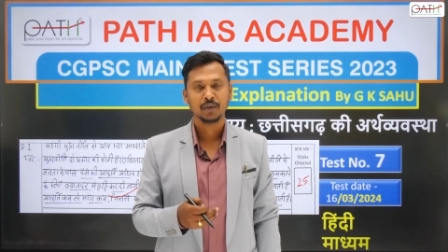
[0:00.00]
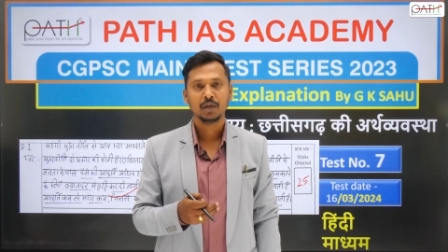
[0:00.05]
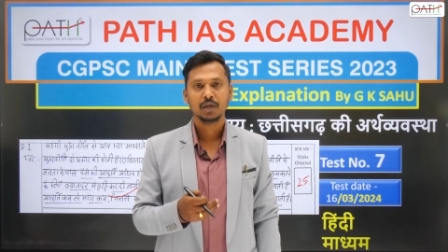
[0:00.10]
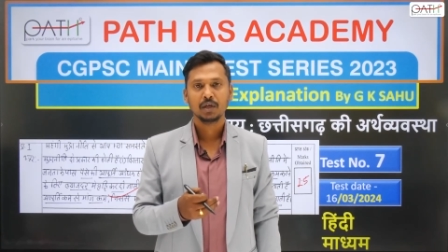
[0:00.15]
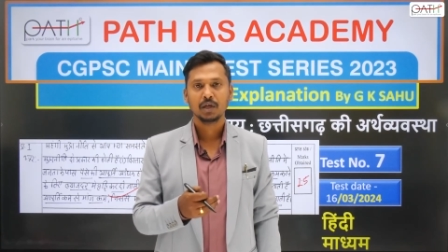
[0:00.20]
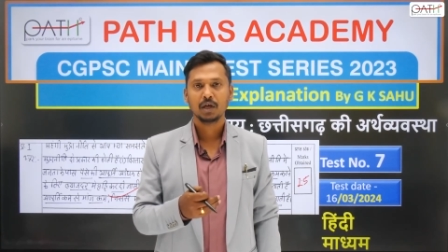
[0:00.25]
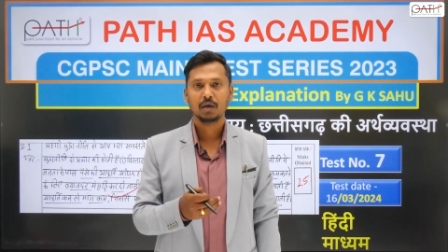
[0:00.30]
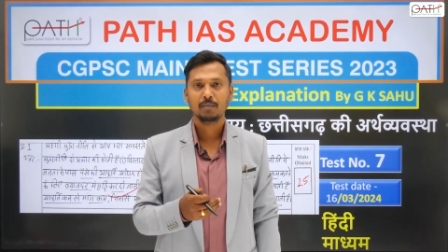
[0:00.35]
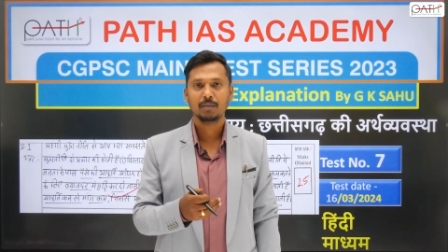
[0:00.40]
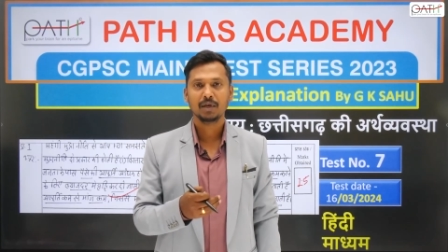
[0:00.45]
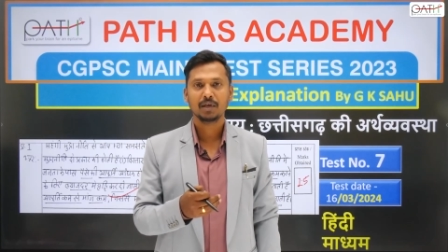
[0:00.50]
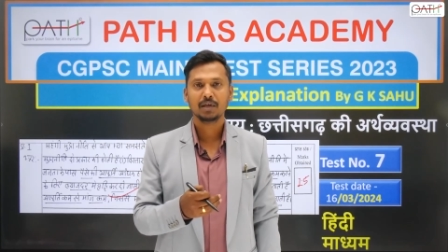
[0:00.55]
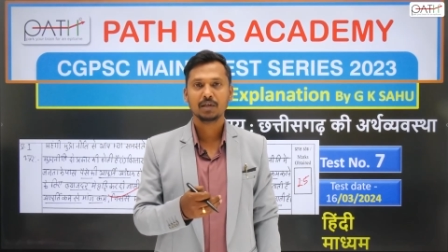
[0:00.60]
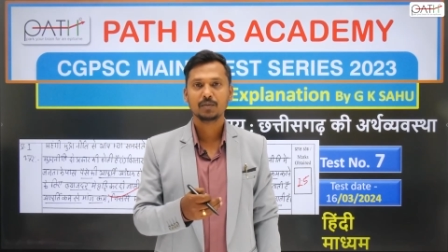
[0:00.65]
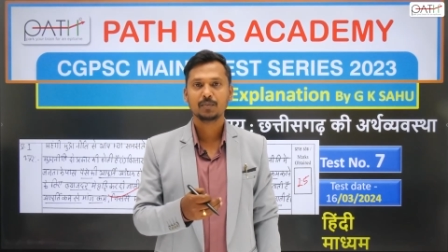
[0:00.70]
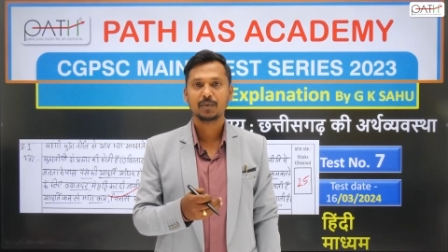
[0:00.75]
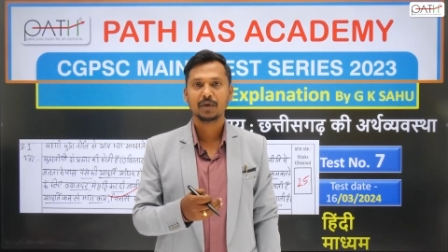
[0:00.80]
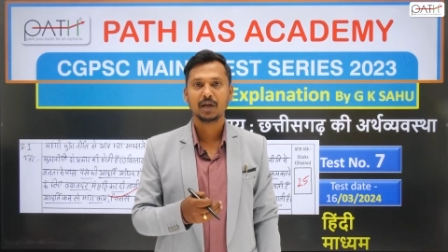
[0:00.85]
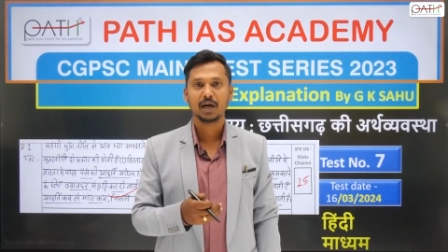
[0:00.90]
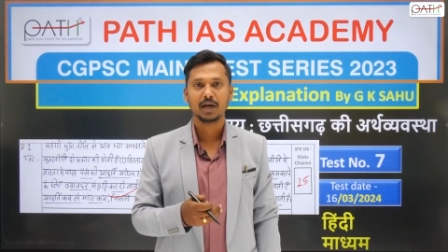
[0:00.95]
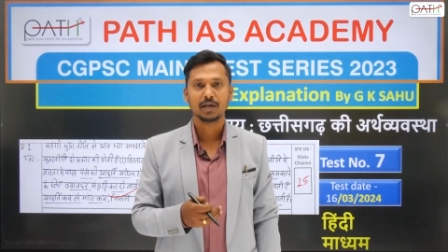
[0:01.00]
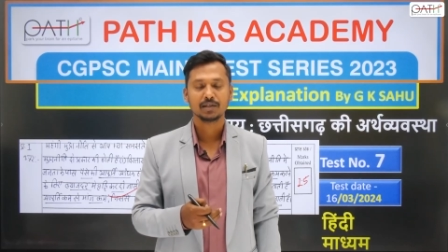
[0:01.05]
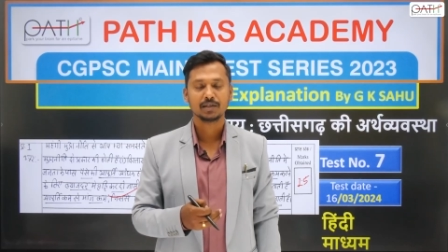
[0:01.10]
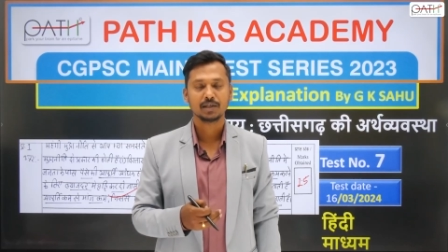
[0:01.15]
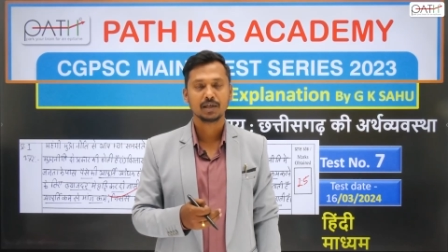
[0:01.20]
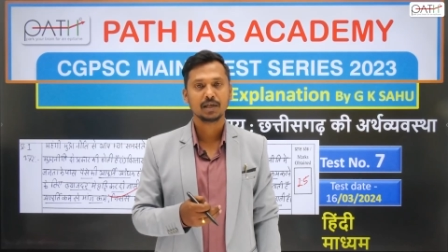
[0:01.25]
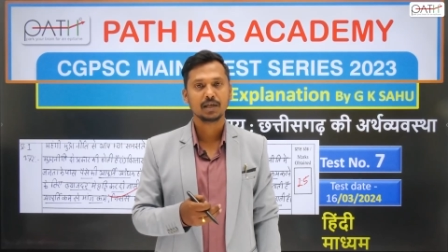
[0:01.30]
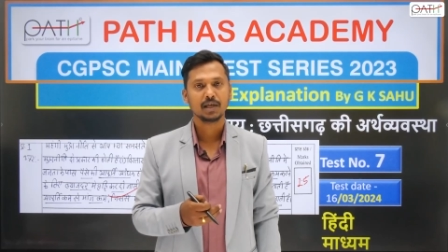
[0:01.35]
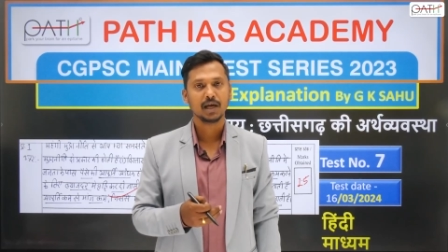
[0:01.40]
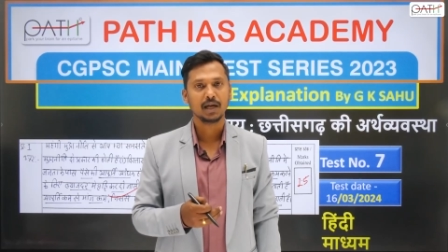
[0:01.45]
हमें किस प्रकार
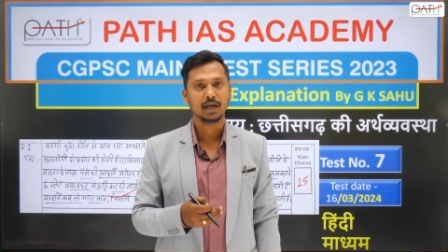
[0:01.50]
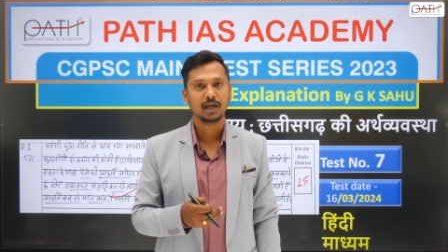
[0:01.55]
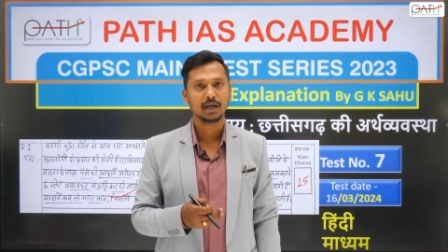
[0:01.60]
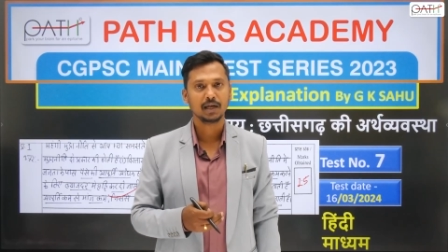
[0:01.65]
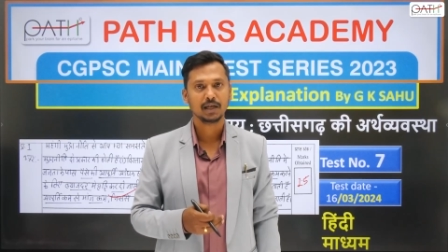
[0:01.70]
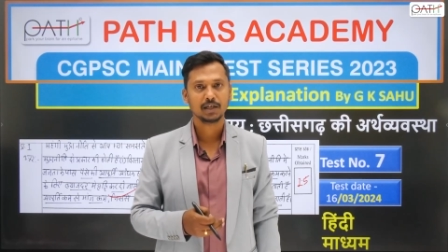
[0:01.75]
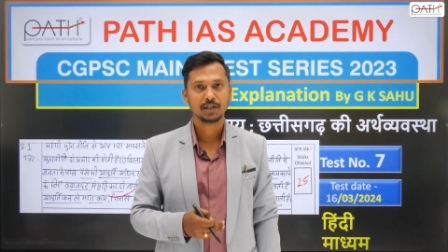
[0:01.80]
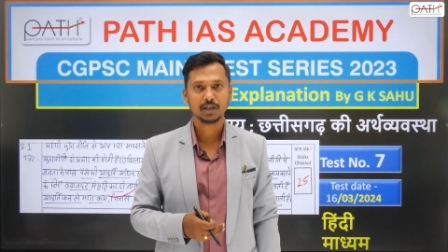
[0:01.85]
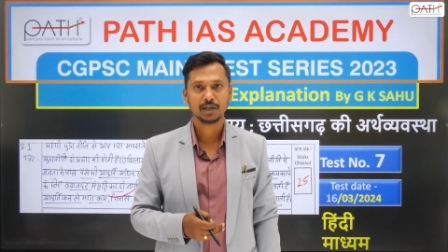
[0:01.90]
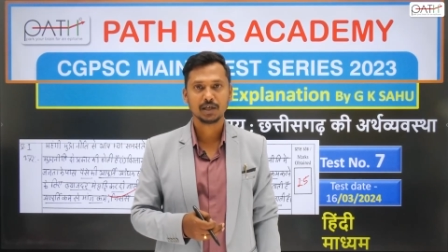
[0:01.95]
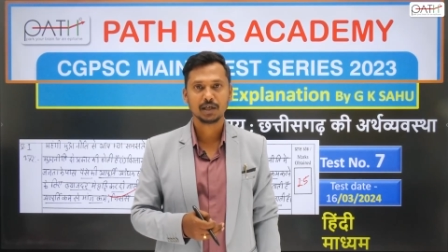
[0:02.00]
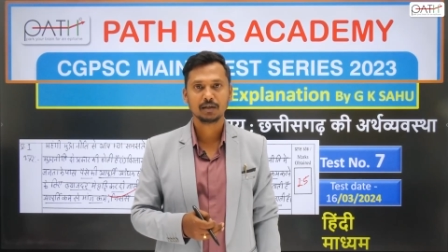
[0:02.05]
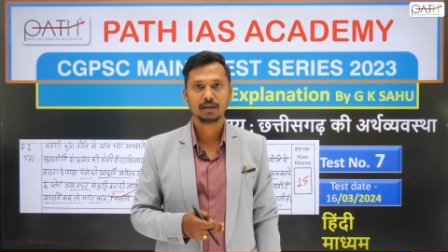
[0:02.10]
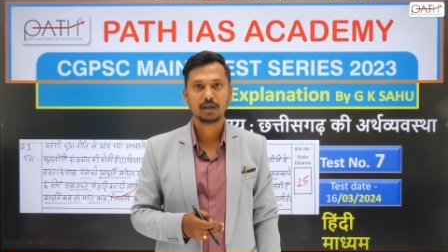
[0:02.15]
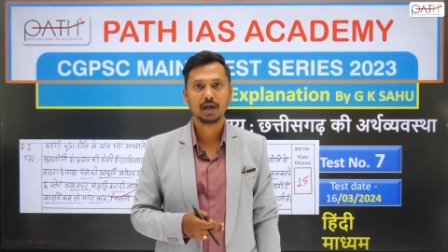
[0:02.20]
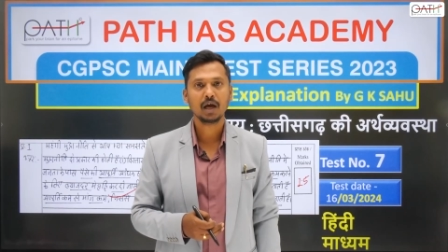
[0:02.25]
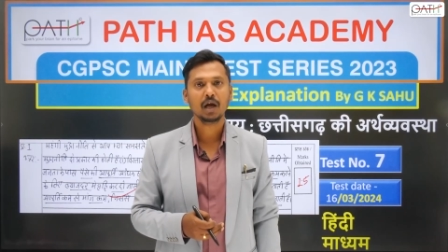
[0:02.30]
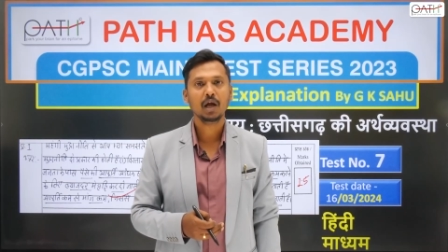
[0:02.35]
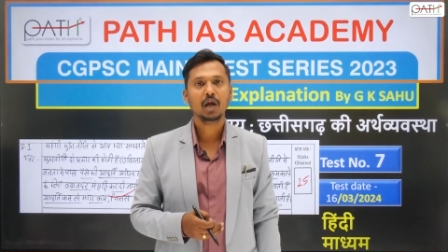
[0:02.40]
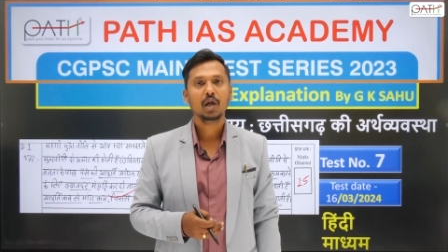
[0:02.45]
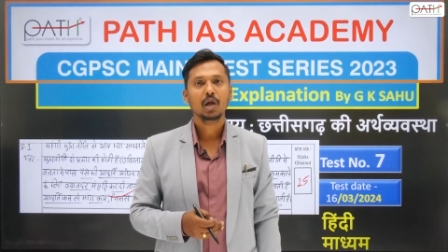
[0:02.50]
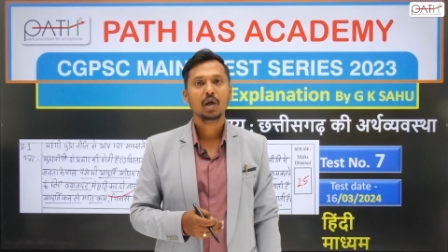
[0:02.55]
से क्या लिखना चाहिए था